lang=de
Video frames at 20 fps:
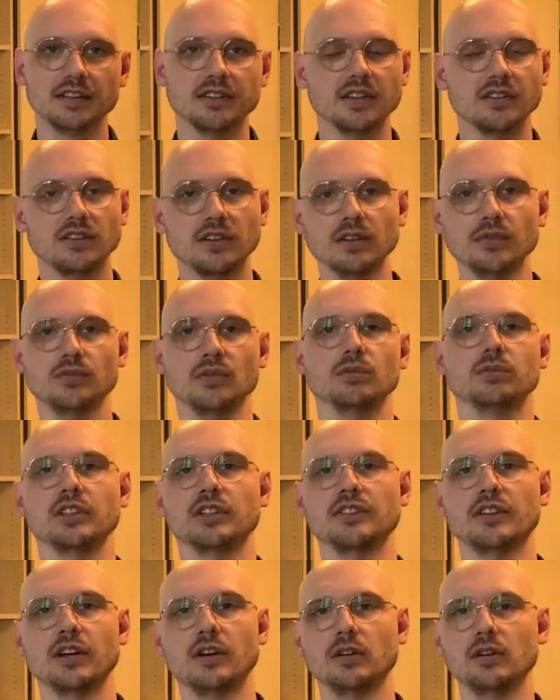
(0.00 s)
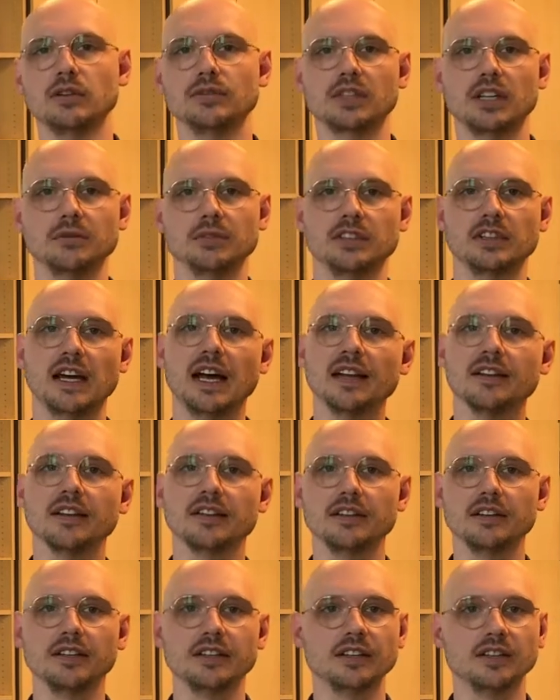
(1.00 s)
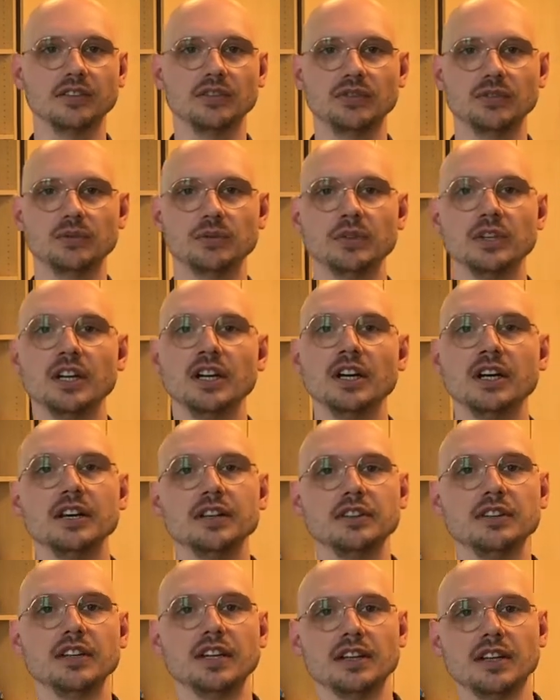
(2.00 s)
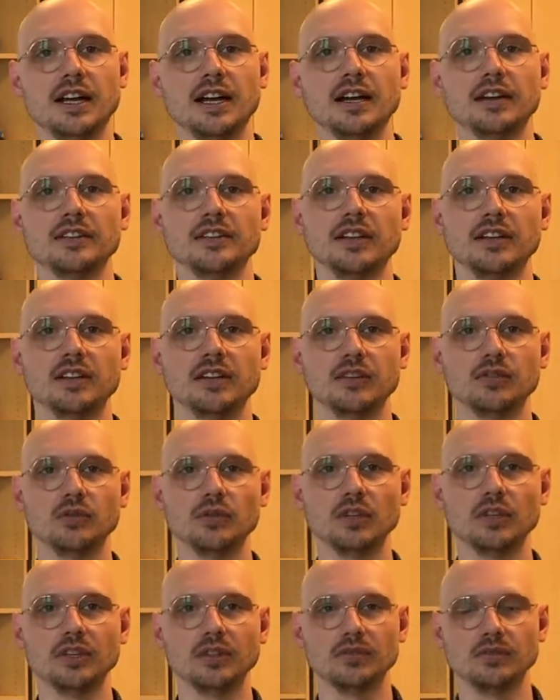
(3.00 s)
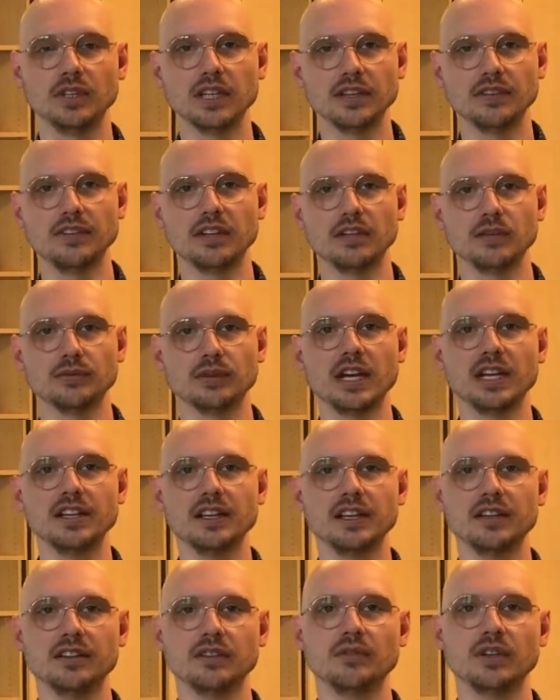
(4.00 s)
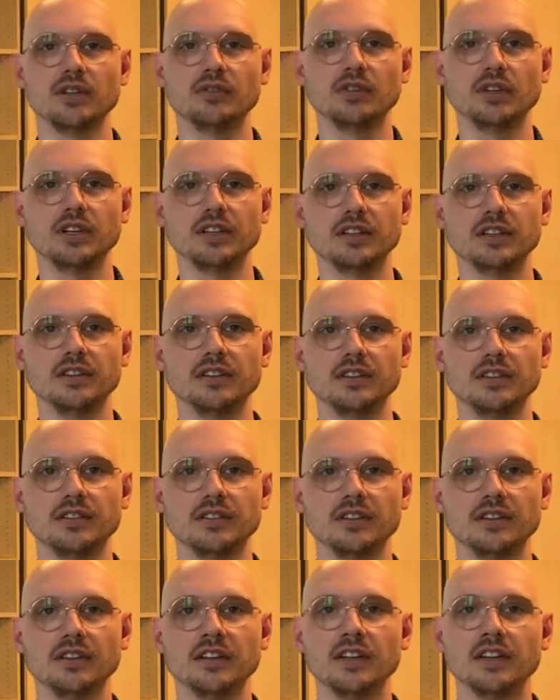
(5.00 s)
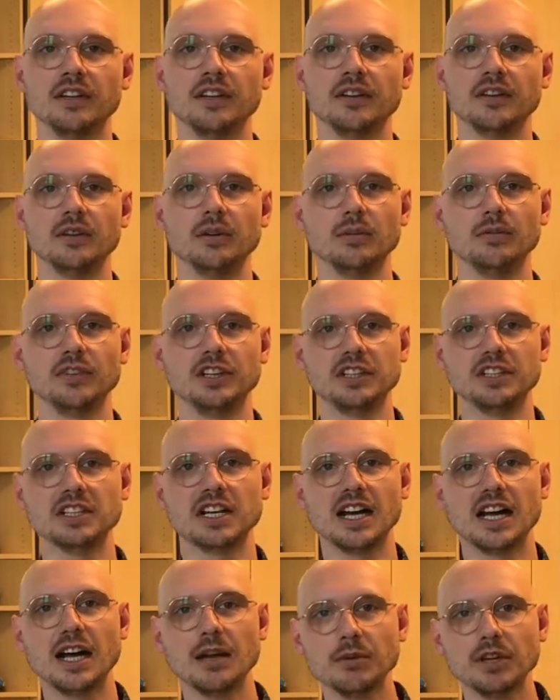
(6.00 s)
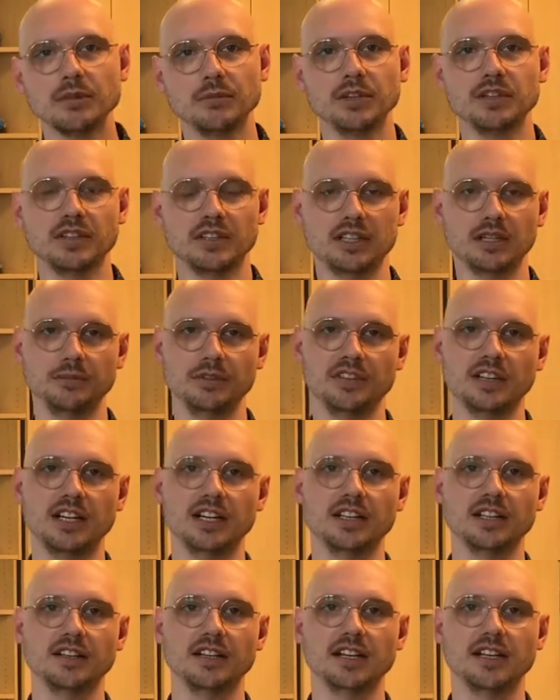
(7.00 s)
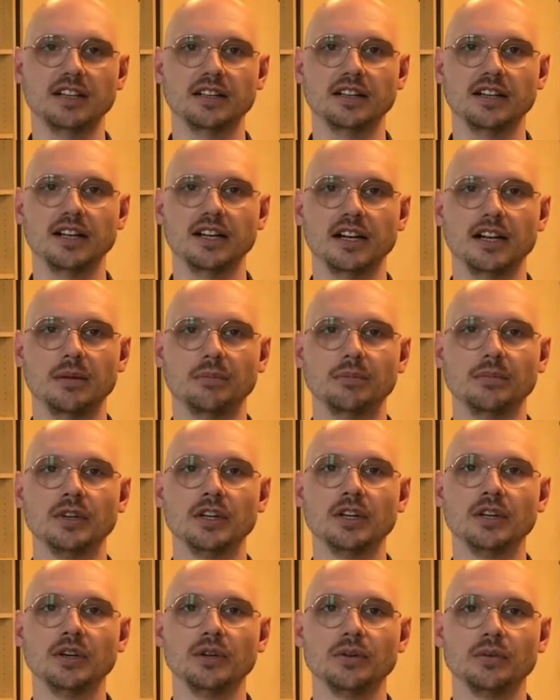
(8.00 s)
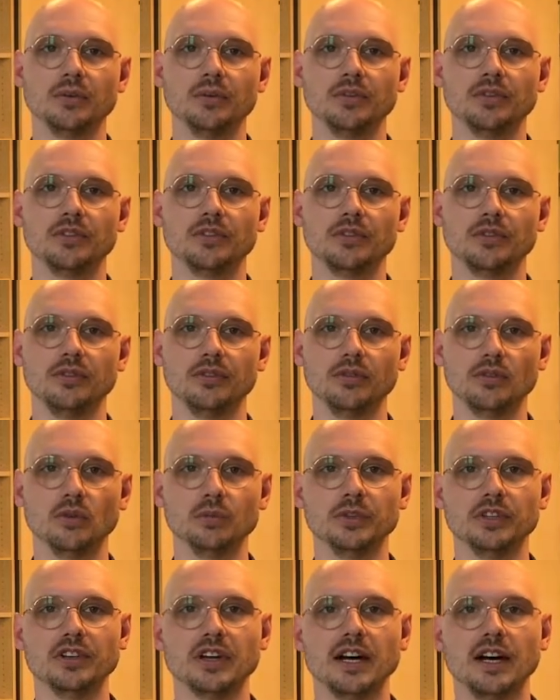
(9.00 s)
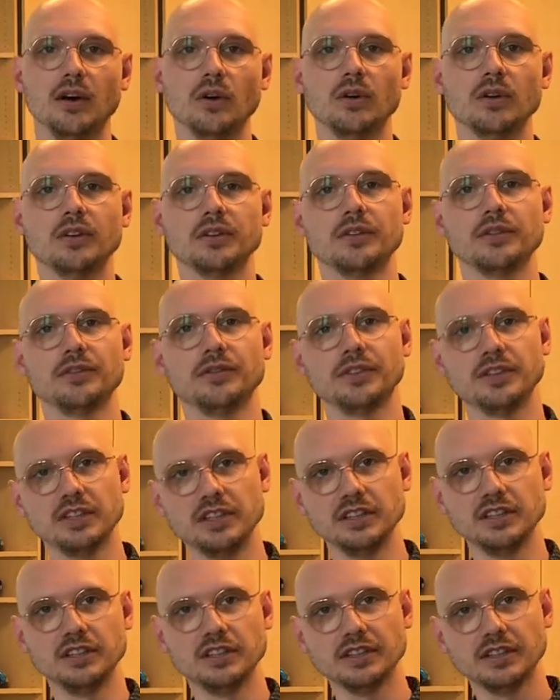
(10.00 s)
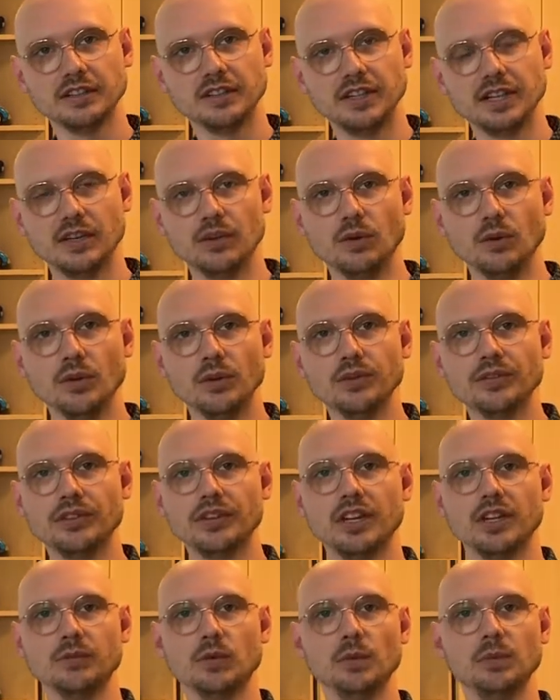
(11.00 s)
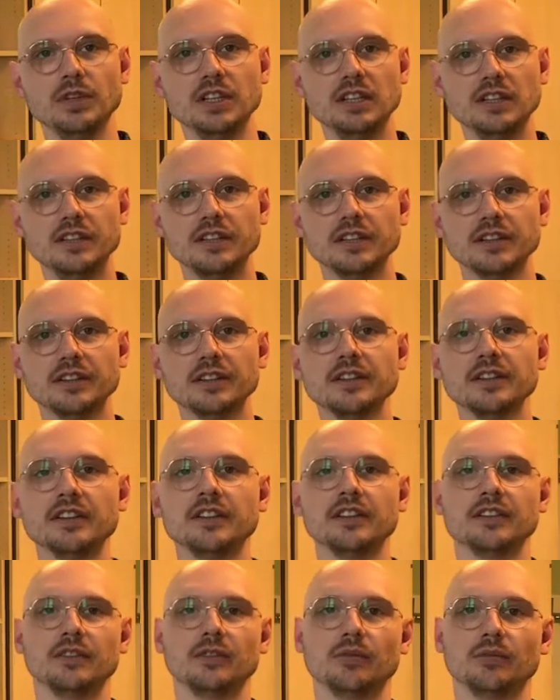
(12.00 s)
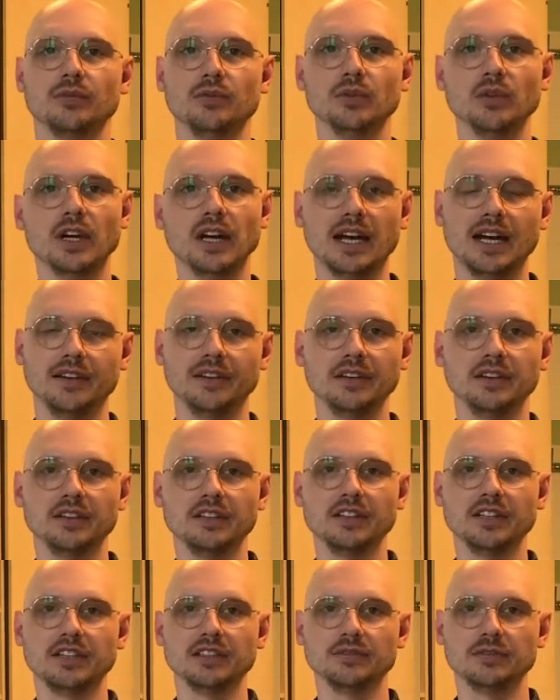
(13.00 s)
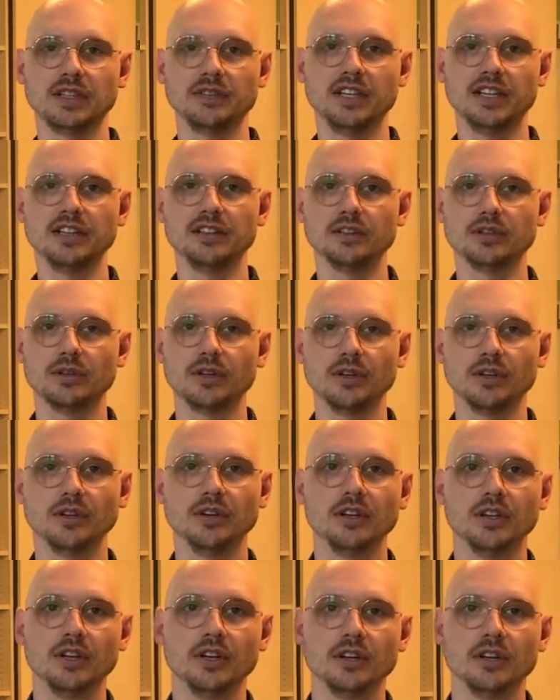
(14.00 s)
Das trifft übrigens auch auf Kapitalanleger zu, die danach dann natürlich finanzielle Freiheit eventuell genießen, ähm, weniger Arbeit mit der Kapitalanlage haben und somit auch ihren Erlös der Immobilie für andere Dinge verwenden können.